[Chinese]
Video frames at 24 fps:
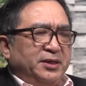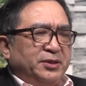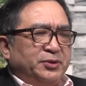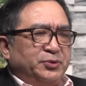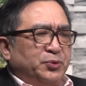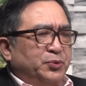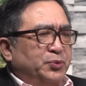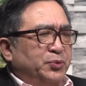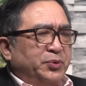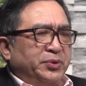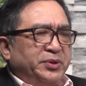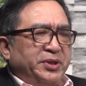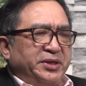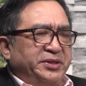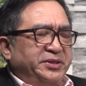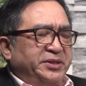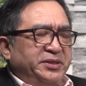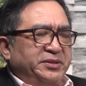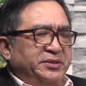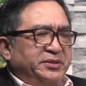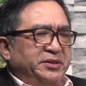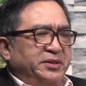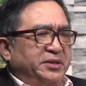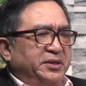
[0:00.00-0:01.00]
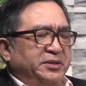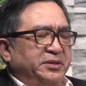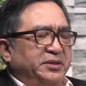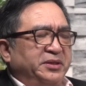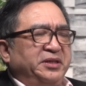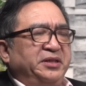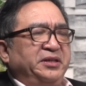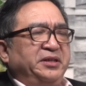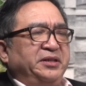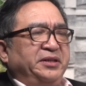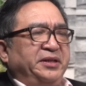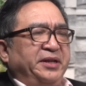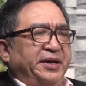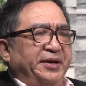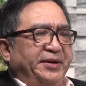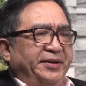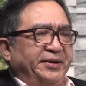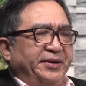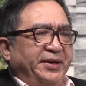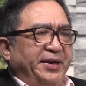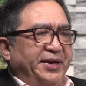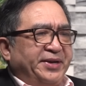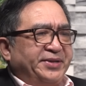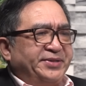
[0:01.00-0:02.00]
中国的经济的体量
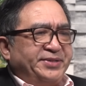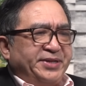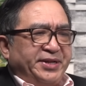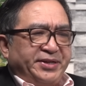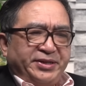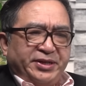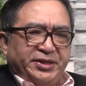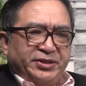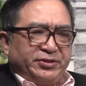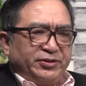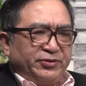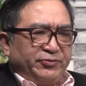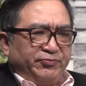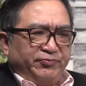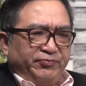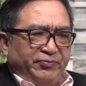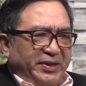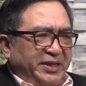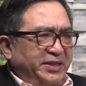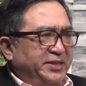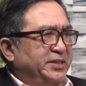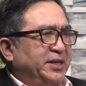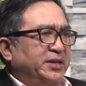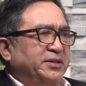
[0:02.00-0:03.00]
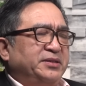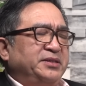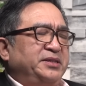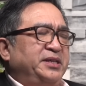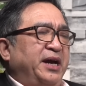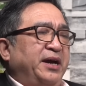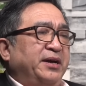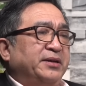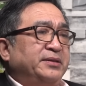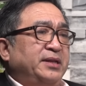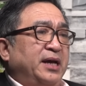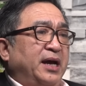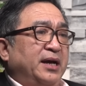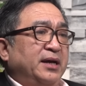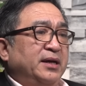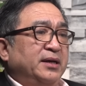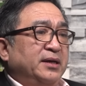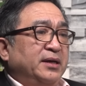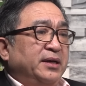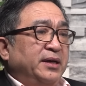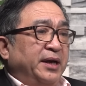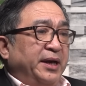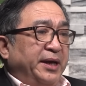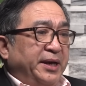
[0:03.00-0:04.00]
啊，仍然是非常强大，
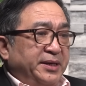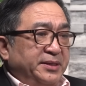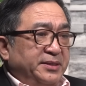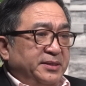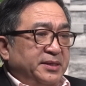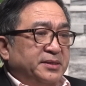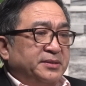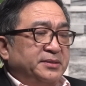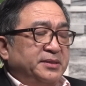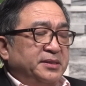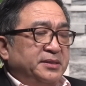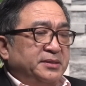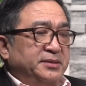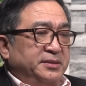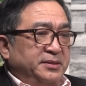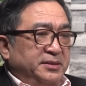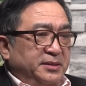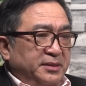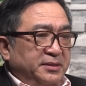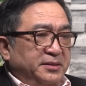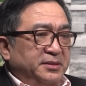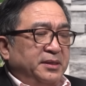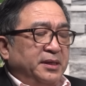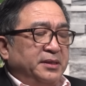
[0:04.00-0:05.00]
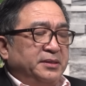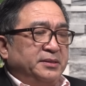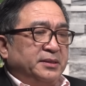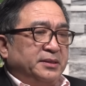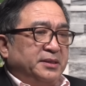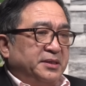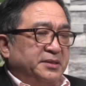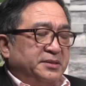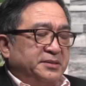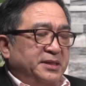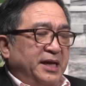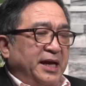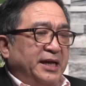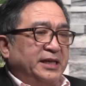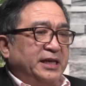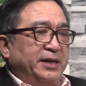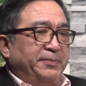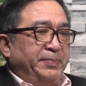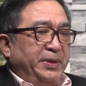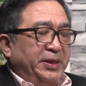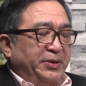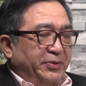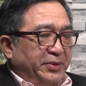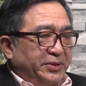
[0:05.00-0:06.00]
而且在新的这个产业
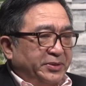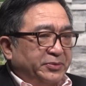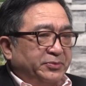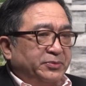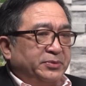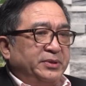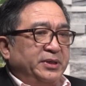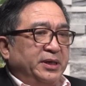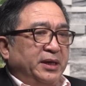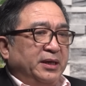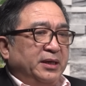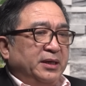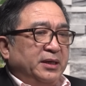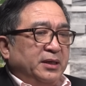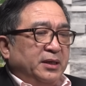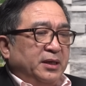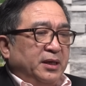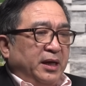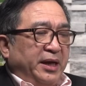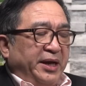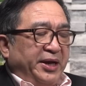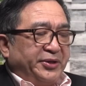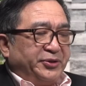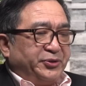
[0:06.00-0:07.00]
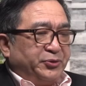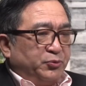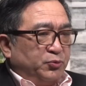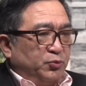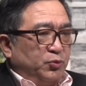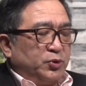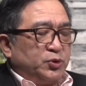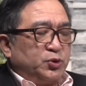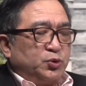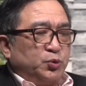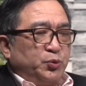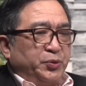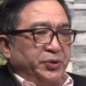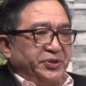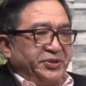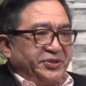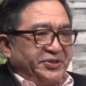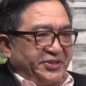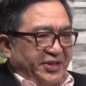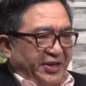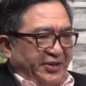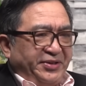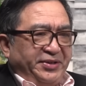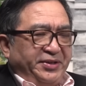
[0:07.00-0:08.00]
变化中间啊，中国作为
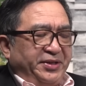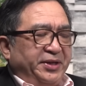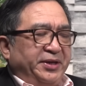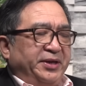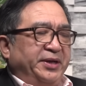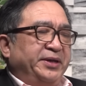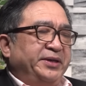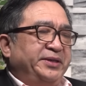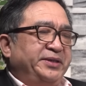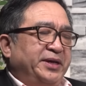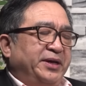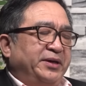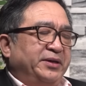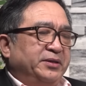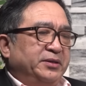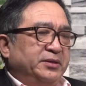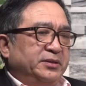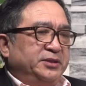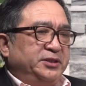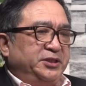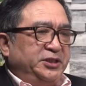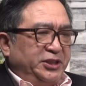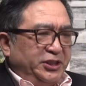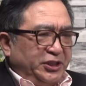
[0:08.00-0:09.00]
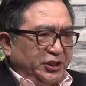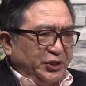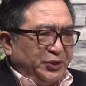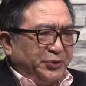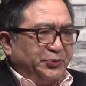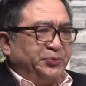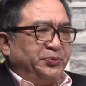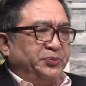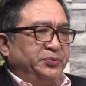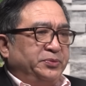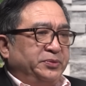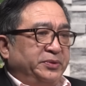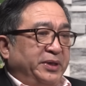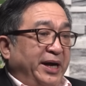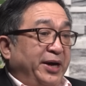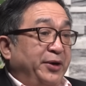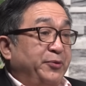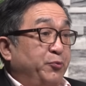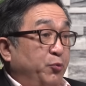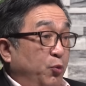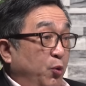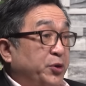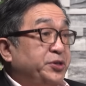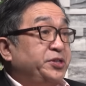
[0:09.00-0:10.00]
整体来讲。几乎啊，
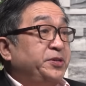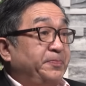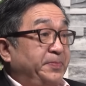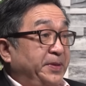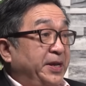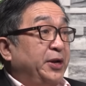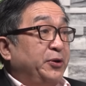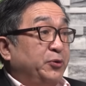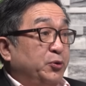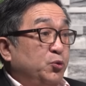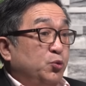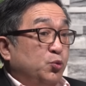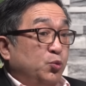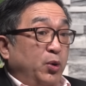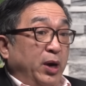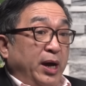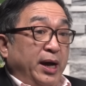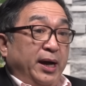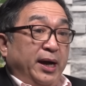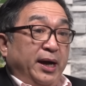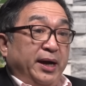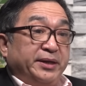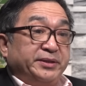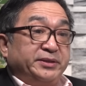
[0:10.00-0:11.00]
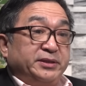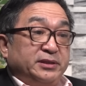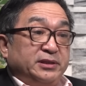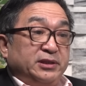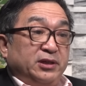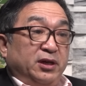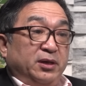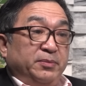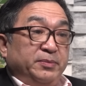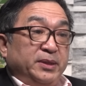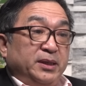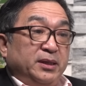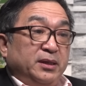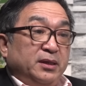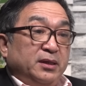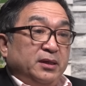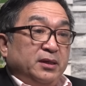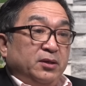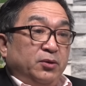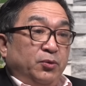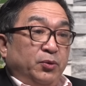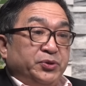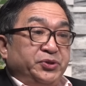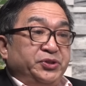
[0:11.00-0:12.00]
我是比较乐观啊，在这方面，
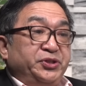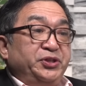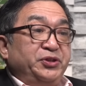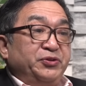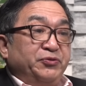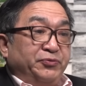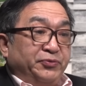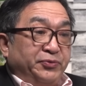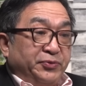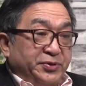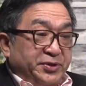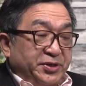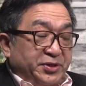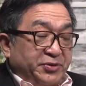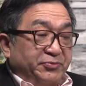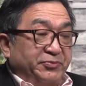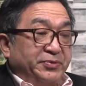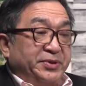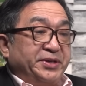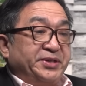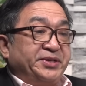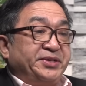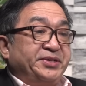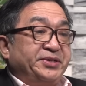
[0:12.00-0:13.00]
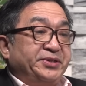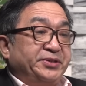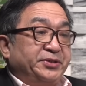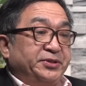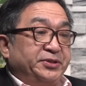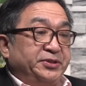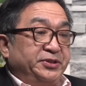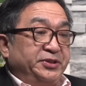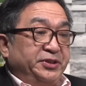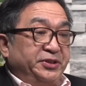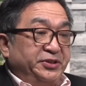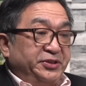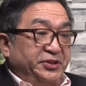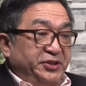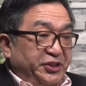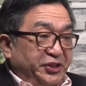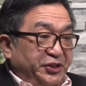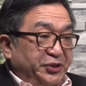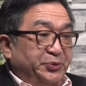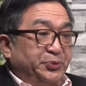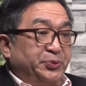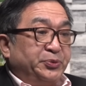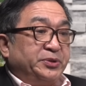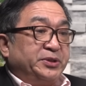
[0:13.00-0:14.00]
我几乎认为是新
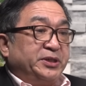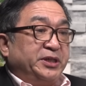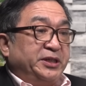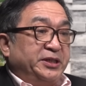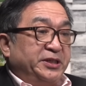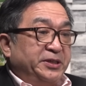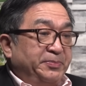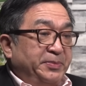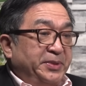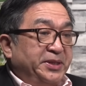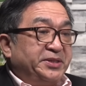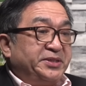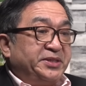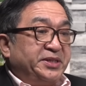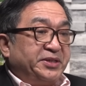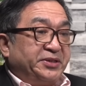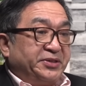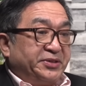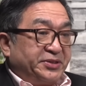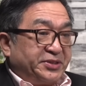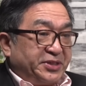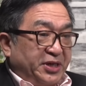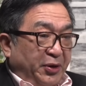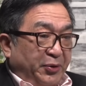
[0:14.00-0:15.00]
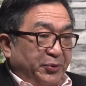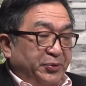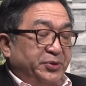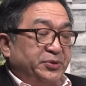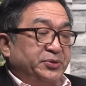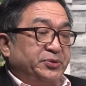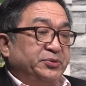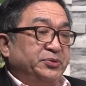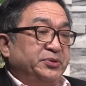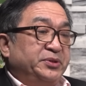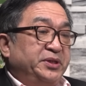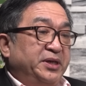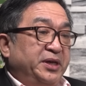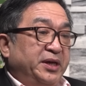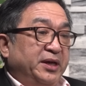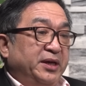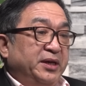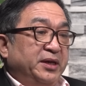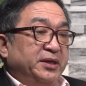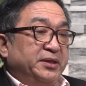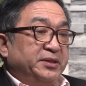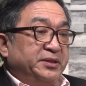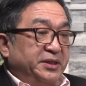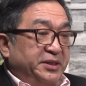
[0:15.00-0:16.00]
技术革命这个潮流中间，
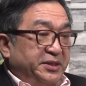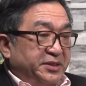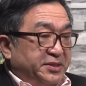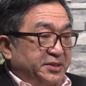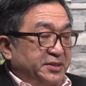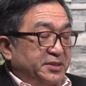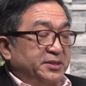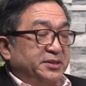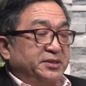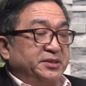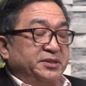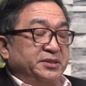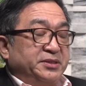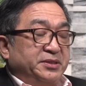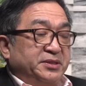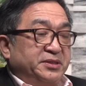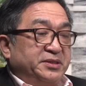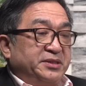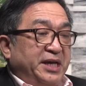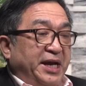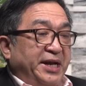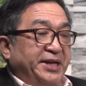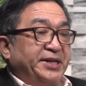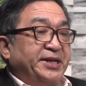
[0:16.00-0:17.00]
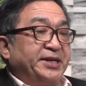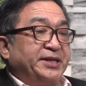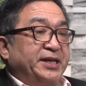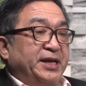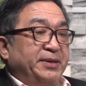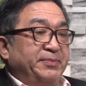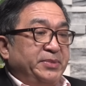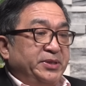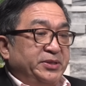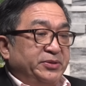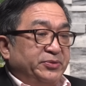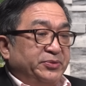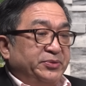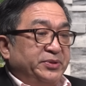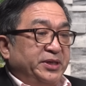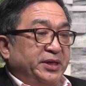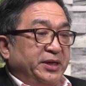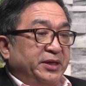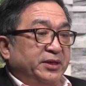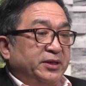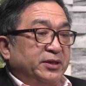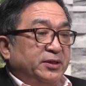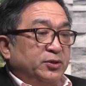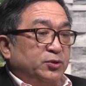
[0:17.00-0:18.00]
第四次产业革命中
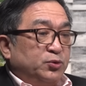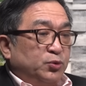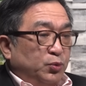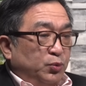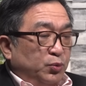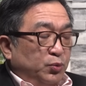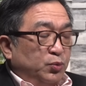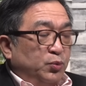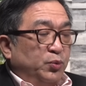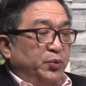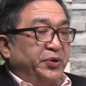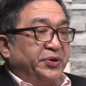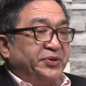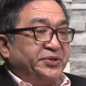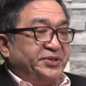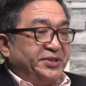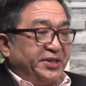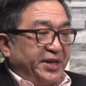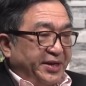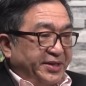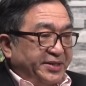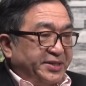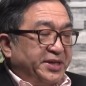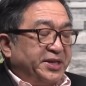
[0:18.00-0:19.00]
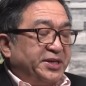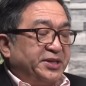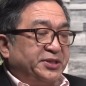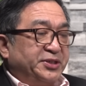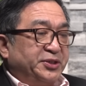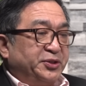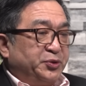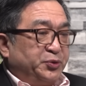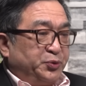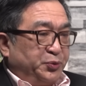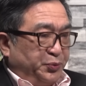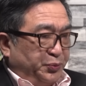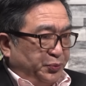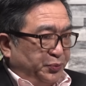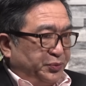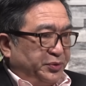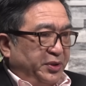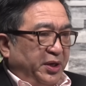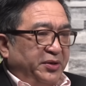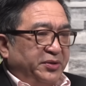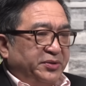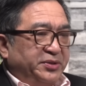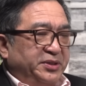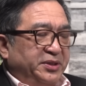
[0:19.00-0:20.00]
间，中国仍然是主
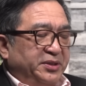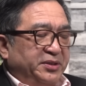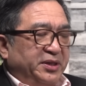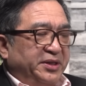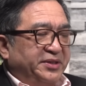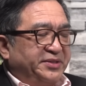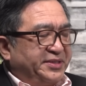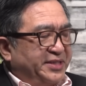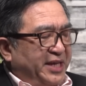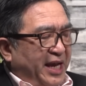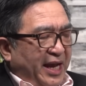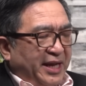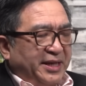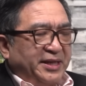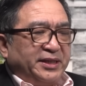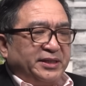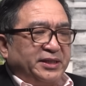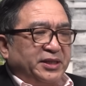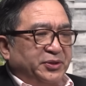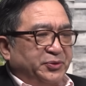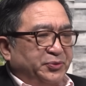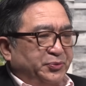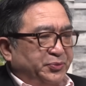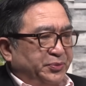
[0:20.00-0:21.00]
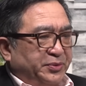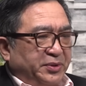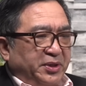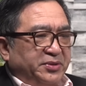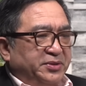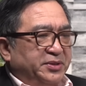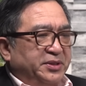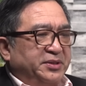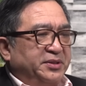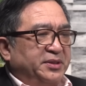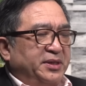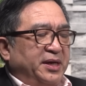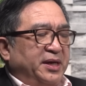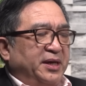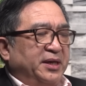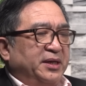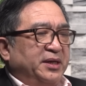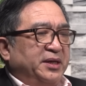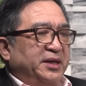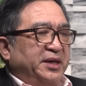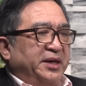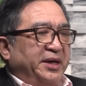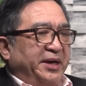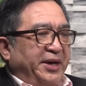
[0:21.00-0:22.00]
导性的产业的主导性的
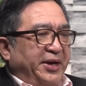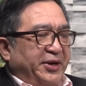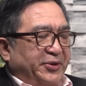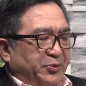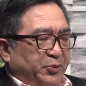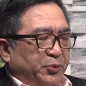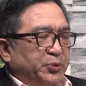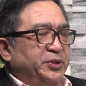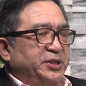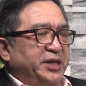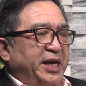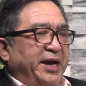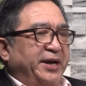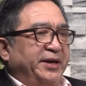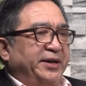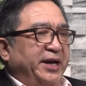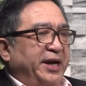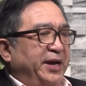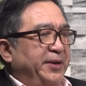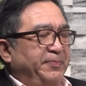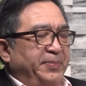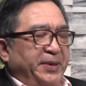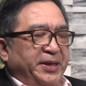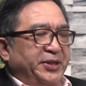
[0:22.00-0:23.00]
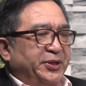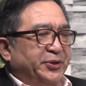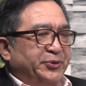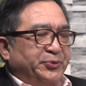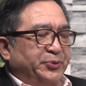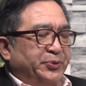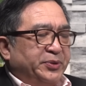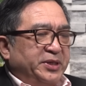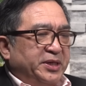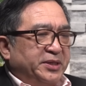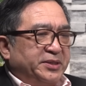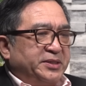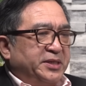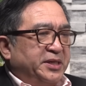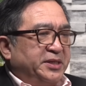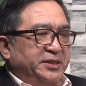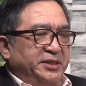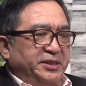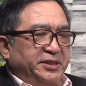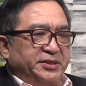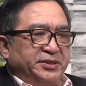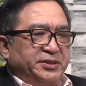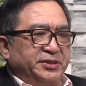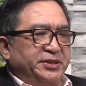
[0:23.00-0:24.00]
啊国家，而别的国家在
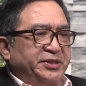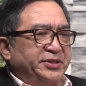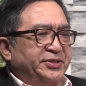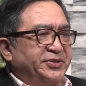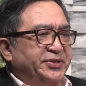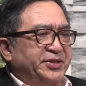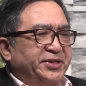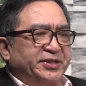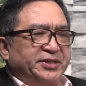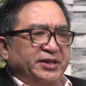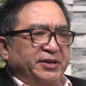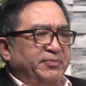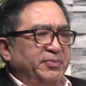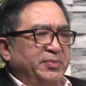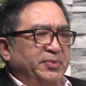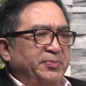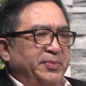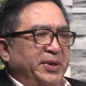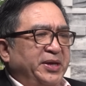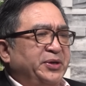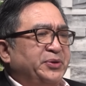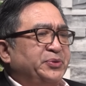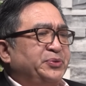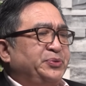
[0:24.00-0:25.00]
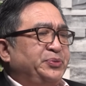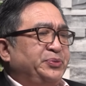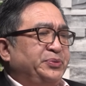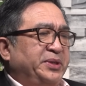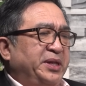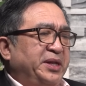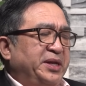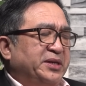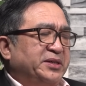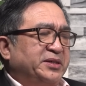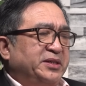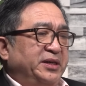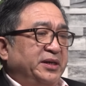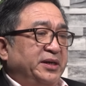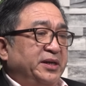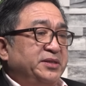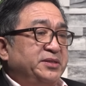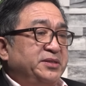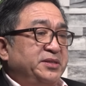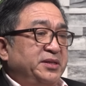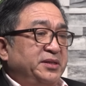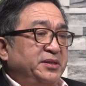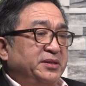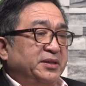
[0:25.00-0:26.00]
几十年之内根本没有取代的可
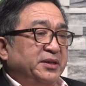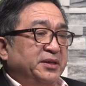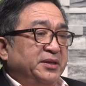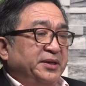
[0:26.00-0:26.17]
能性。